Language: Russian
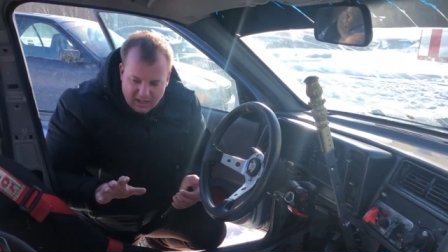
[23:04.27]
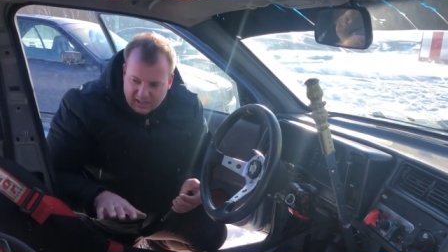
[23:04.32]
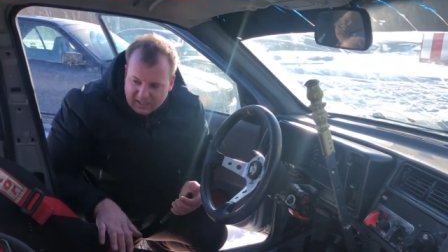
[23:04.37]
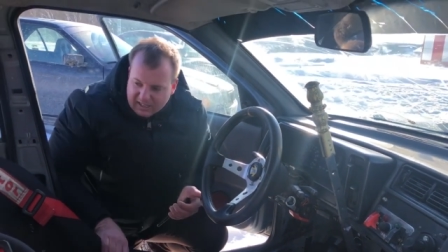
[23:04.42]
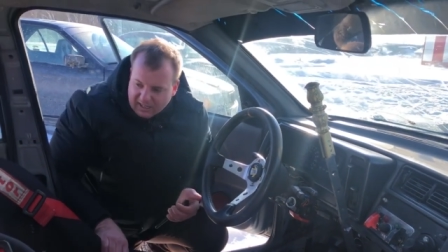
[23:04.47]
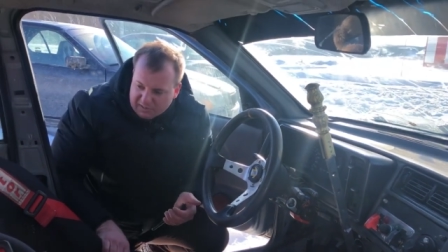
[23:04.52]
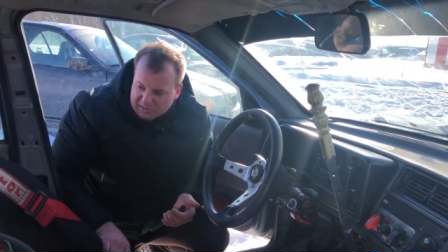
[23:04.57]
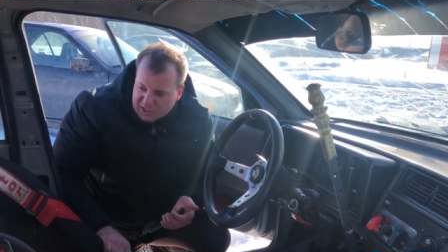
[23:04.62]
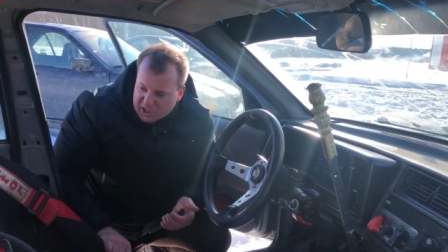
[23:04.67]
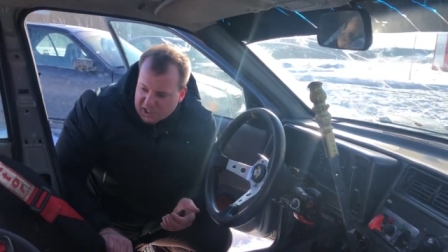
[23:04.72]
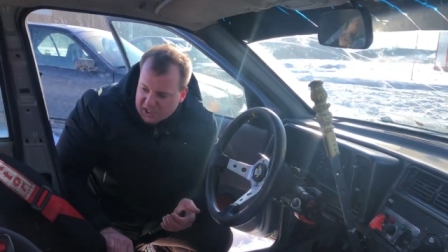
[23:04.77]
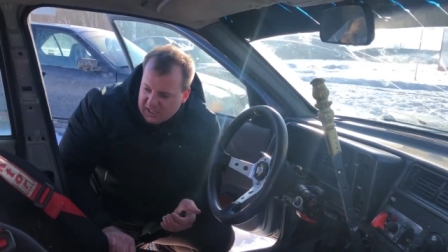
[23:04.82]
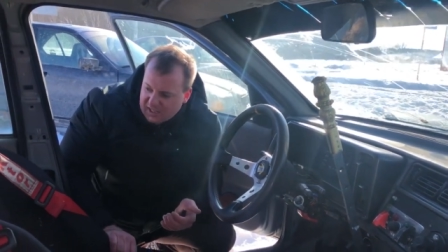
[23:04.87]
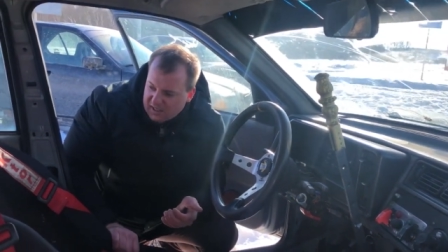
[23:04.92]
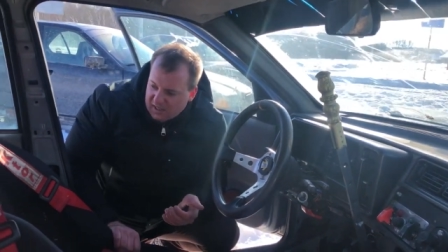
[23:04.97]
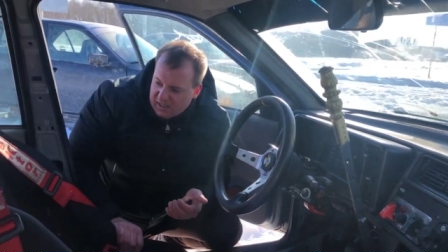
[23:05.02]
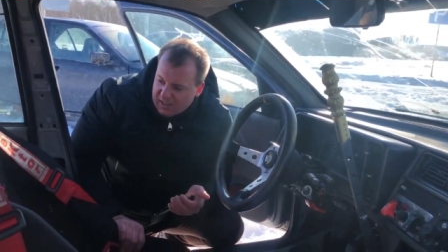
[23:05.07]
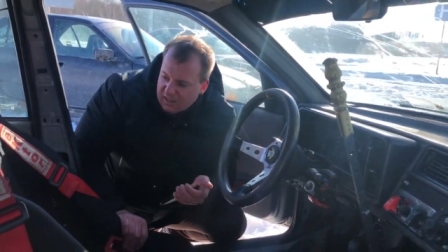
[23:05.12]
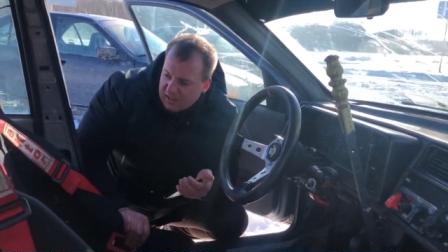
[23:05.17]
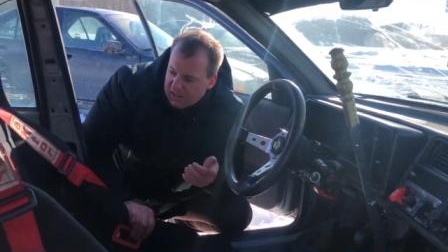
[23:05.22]

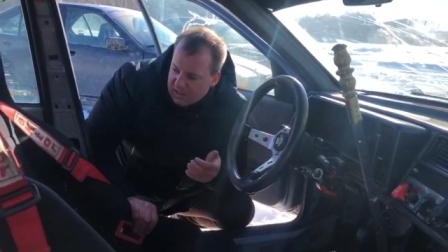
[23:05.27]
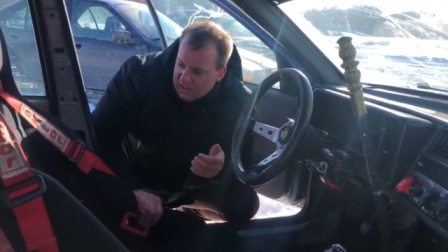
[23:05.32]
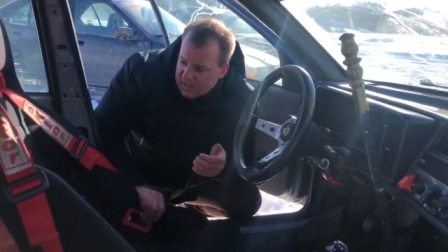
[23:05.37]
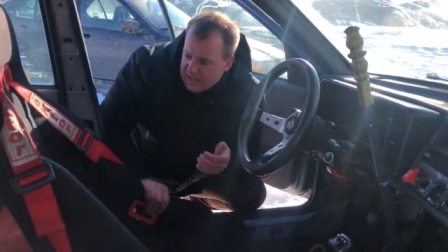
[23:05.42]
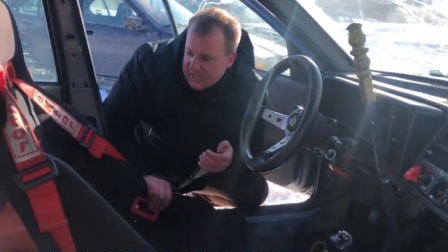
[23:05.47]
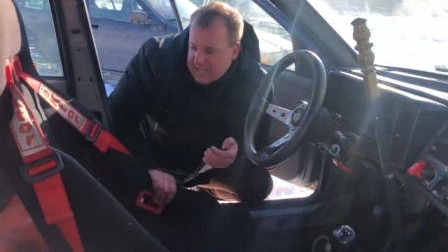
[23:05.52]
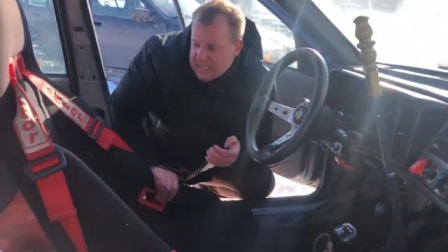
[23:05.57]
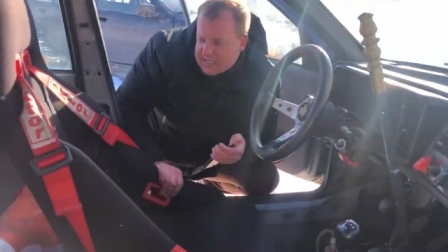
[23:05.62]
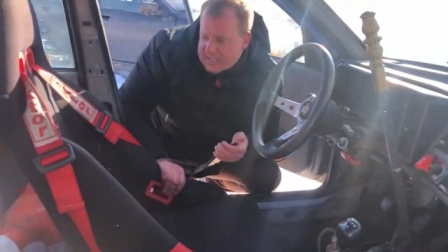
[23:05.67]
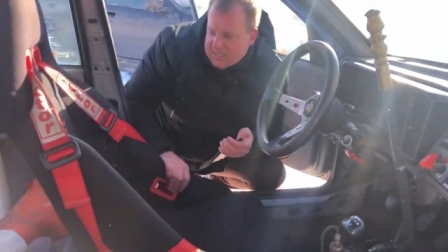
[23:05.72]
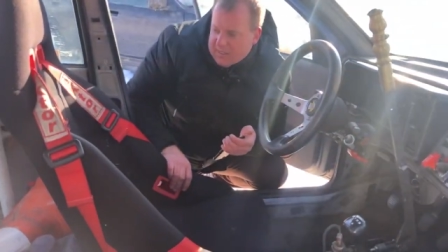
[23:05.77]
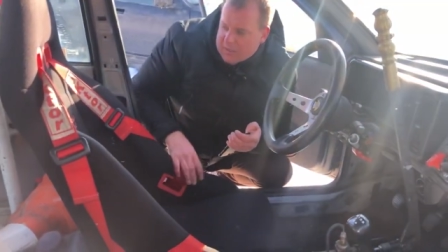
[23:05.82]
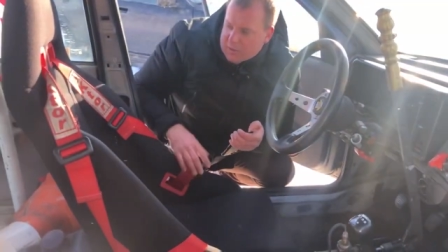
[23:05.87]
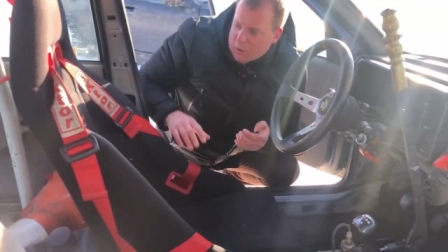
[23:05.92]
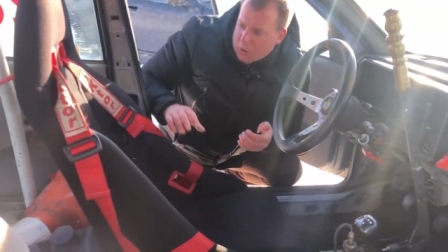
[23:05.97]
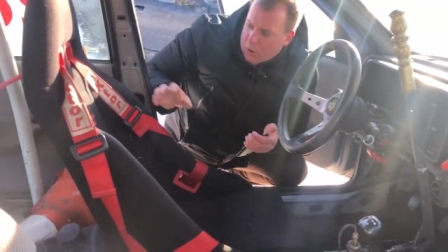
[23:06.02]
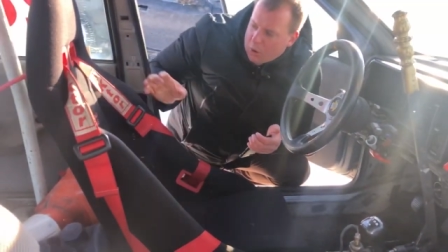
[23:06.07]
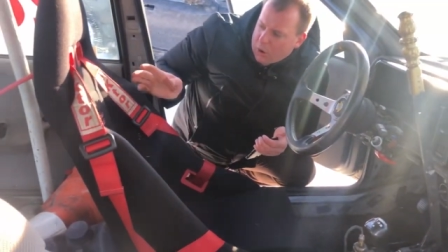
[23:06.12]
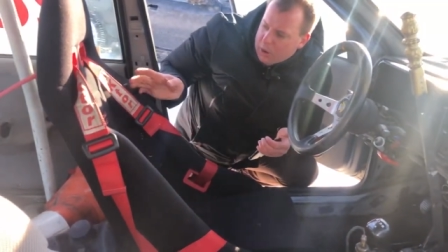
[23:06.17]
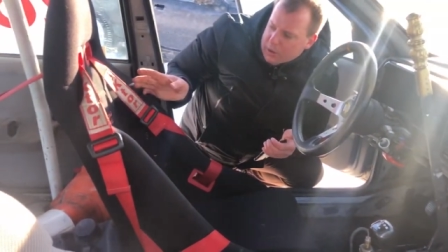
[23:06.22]
ковши, рейсинг,
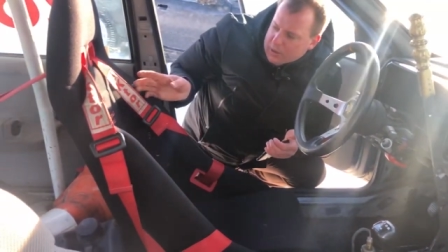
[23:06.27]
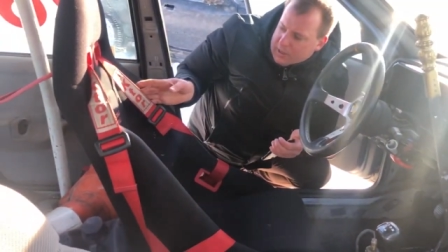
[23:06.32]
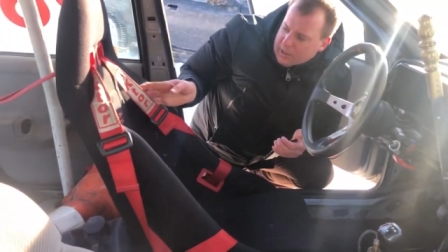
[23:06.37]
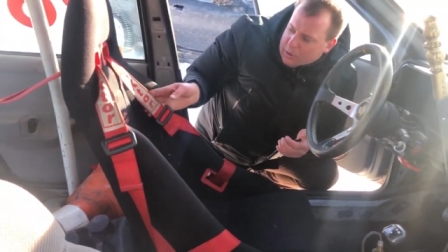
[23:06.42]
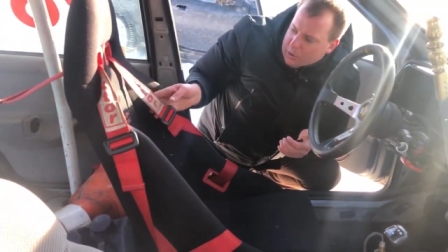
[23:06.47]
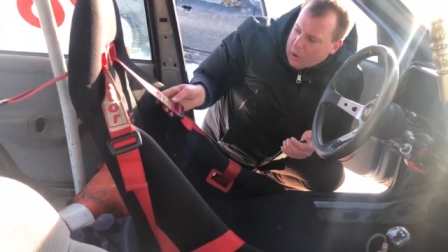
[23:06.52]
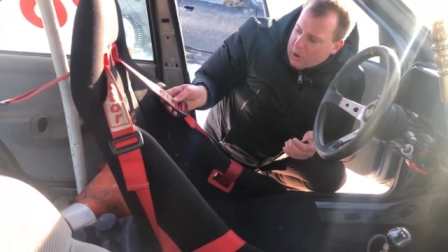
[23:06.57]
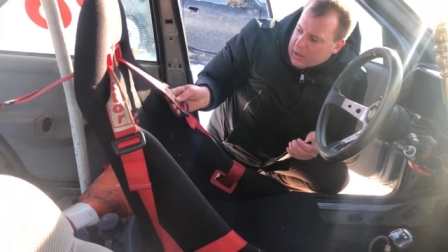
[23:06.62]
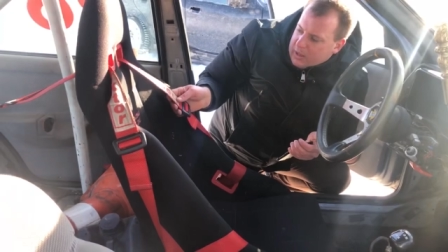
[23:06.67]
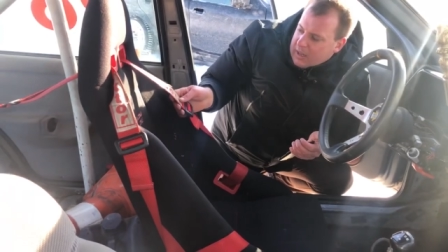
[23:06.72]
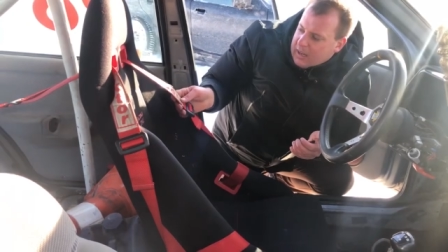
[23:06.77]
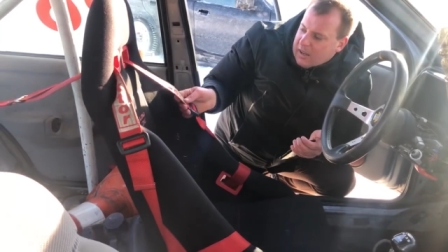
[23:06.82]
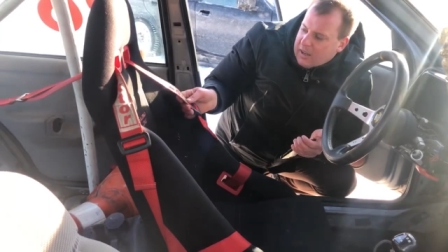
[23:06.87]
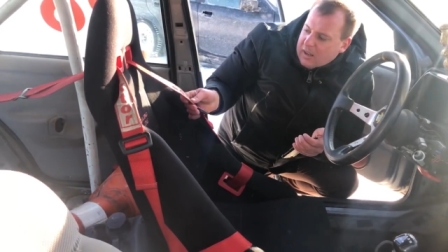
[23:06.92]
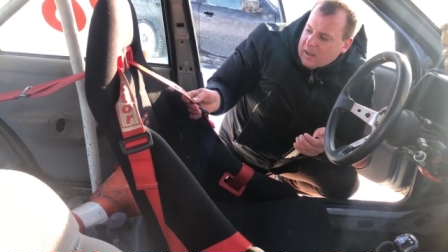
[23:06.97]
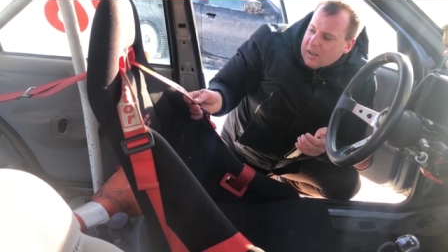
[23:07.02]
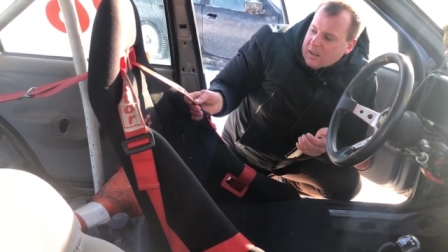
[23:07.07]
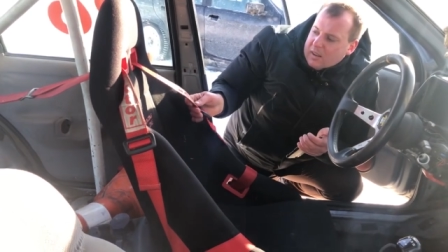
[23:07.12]
Оэн какой-то,